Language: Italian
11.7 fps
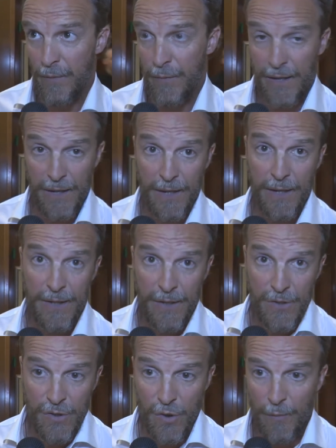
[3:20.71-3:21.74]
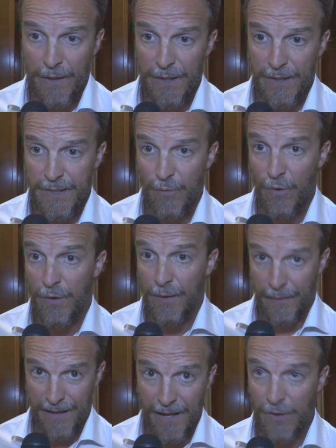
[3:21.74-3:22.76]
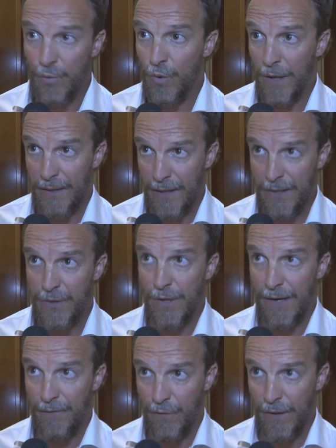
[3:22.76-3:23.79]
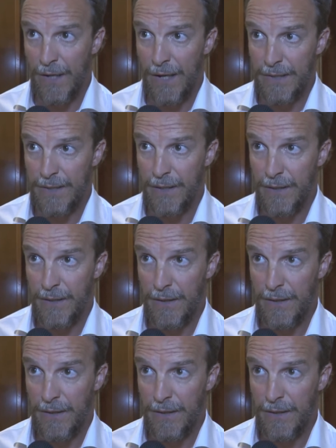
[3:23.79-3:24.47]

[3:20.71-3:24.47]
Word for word: perché so benissimo che è dura andare a giocare fuori casa.